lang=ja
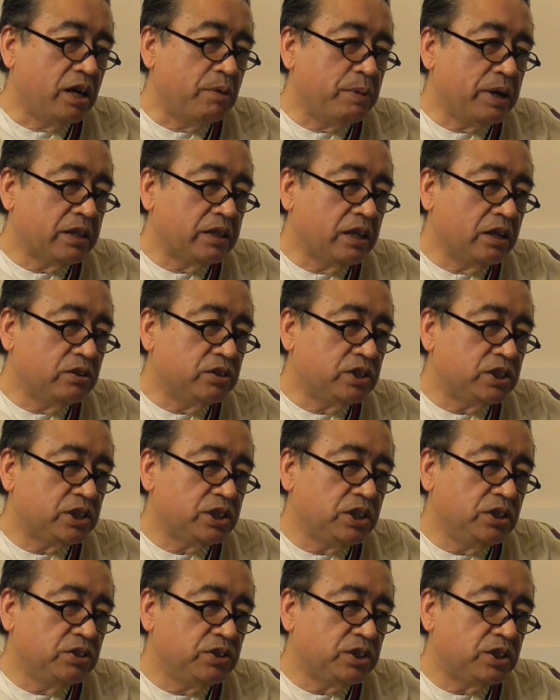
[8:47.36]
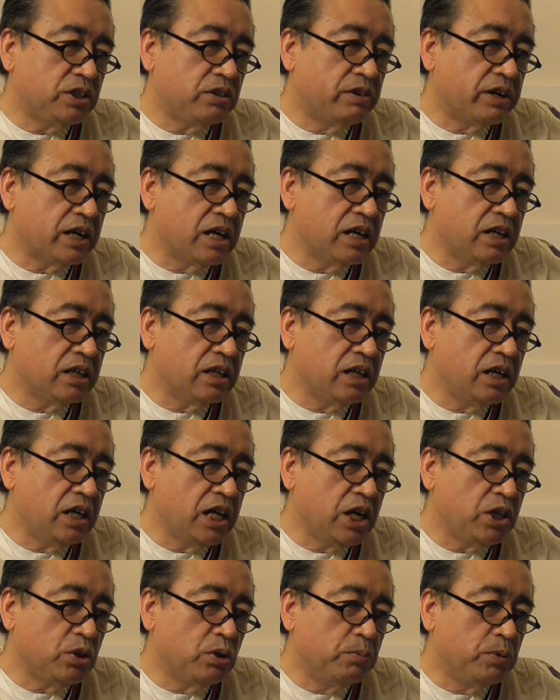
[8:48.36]
えー、全く始球式とは関係
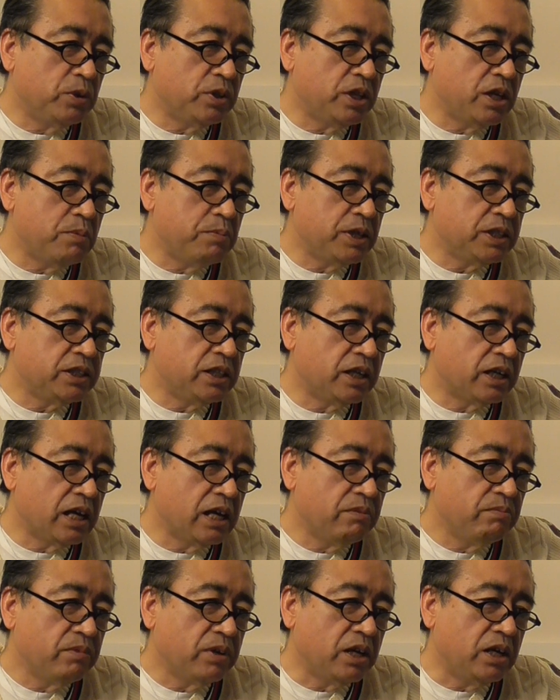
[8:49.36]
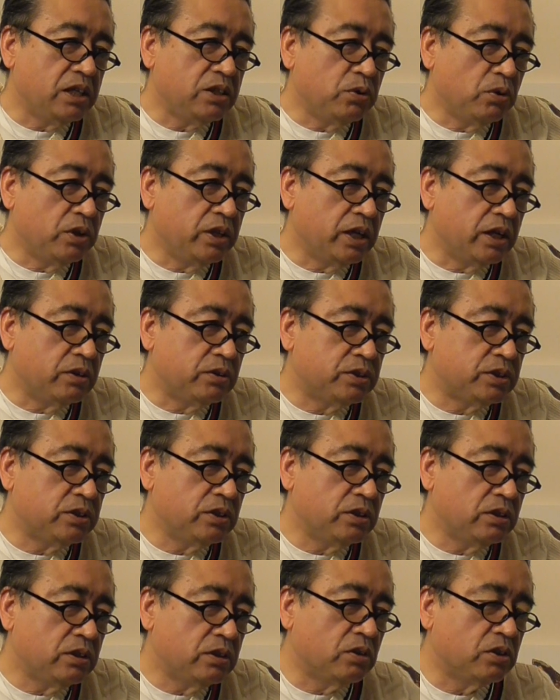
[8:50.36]
ないと思っていましたが、えー、一人で
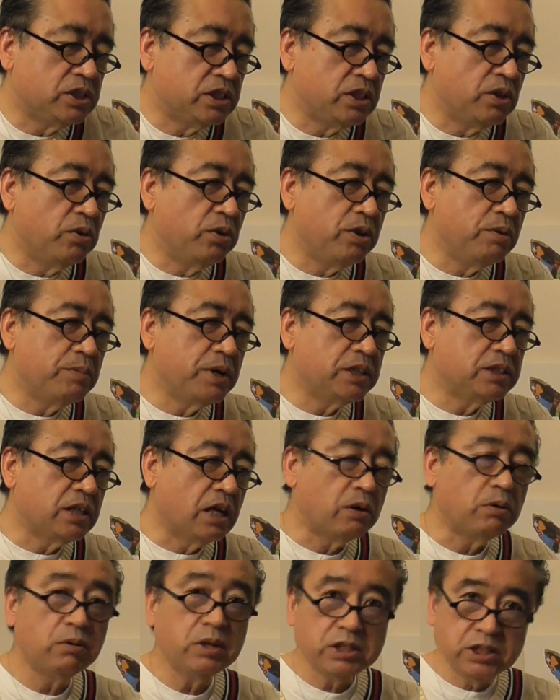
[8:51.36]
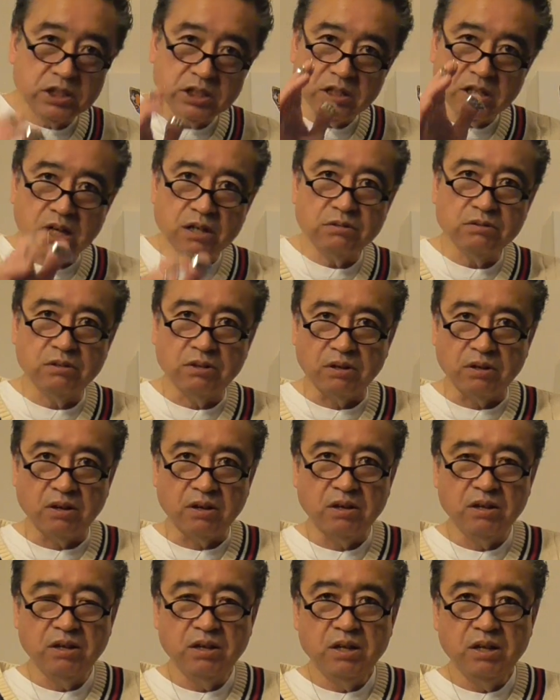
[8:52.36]
クスッとしておりましたこれ違うの
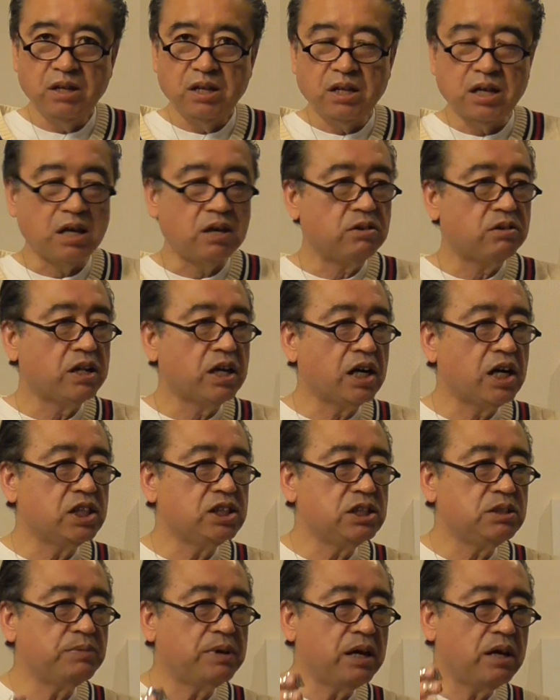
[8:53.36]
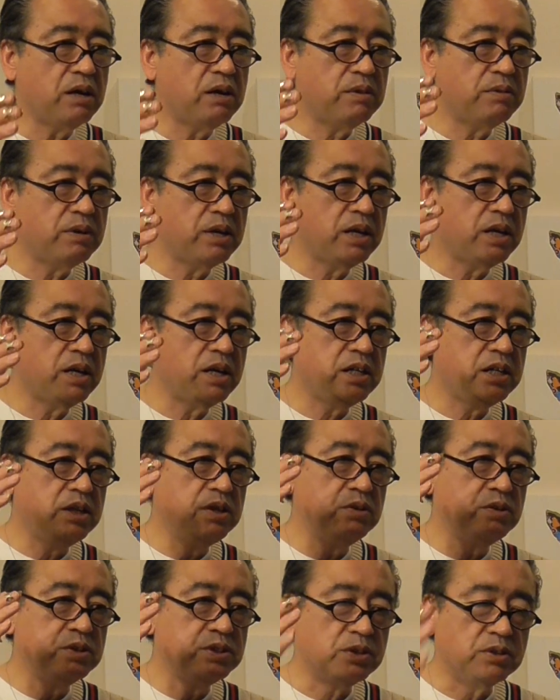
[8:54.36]
よあの中島、えー、
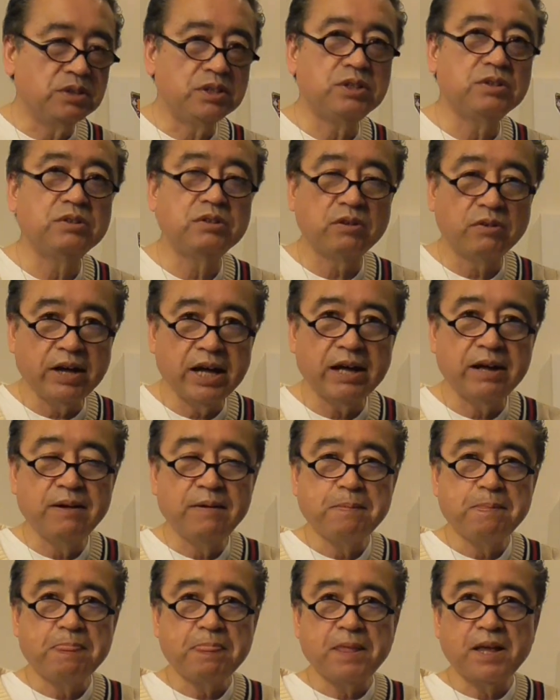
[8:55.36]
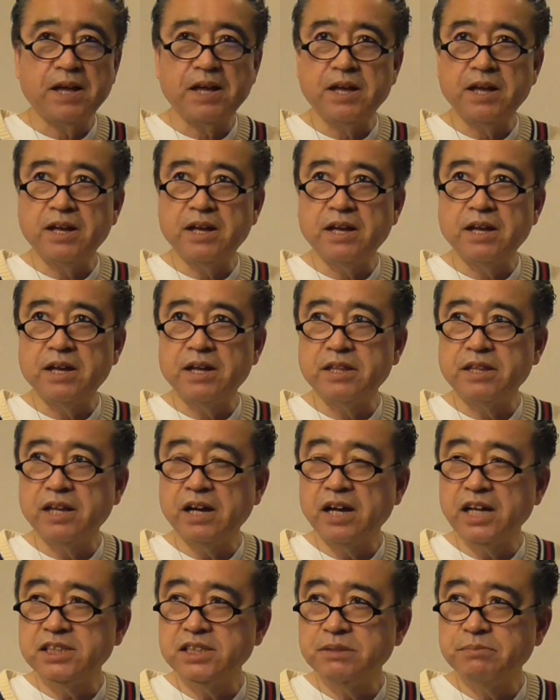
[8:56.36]
イリュージョンっていうのは、えー、
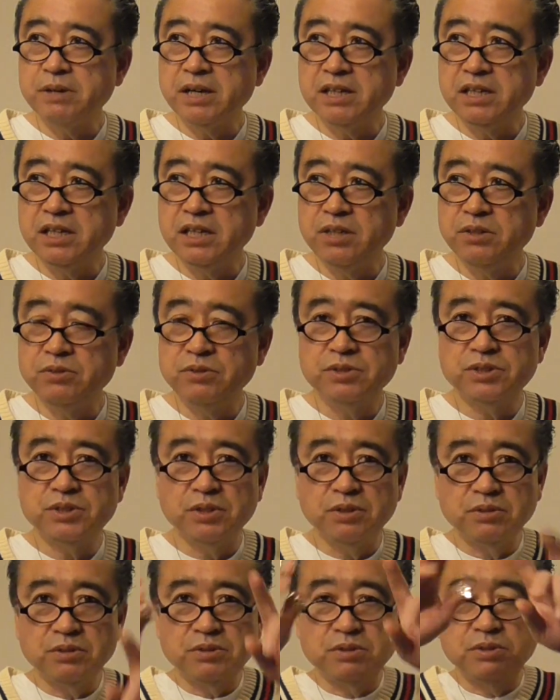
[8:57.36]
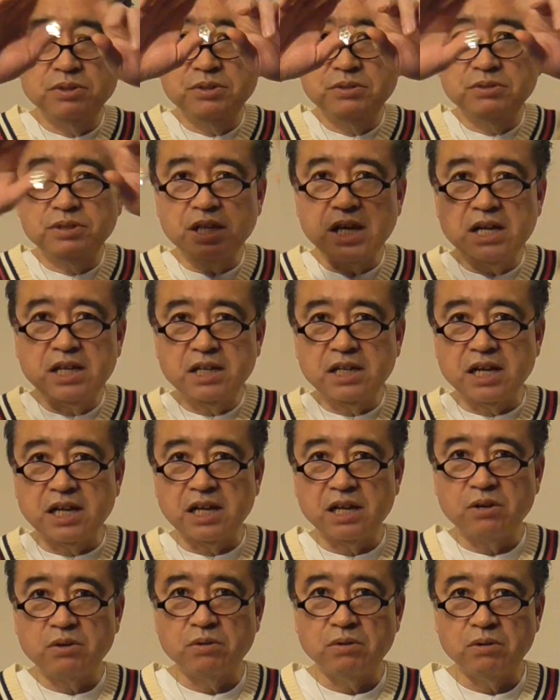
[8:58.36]
中島イリュージョンという何か
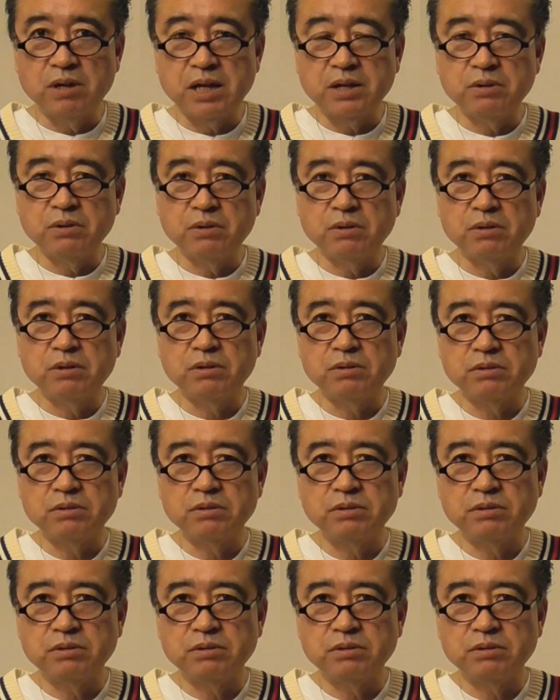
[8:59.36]
ねこうあの